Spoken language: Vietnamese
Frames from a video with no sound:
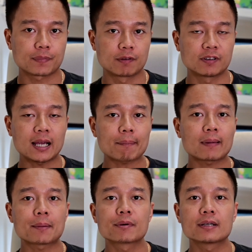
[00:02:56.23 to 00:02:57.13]
với app
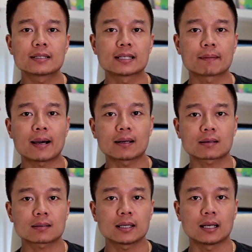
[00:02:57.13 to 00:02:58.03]
library thì các bạn
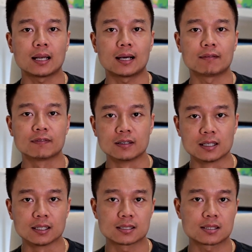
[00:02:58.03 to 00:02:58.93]
có thể là
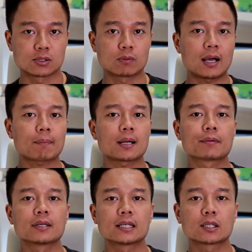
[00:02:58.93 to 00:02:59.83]
vừa sử dụng app
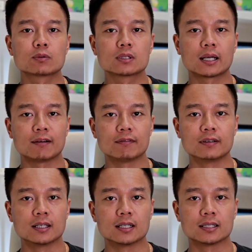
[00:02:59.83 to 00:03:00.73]
library cũng như là
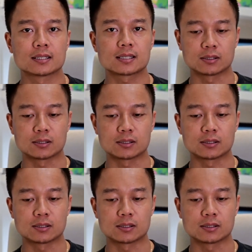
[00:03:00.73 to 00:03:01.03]
vừa sử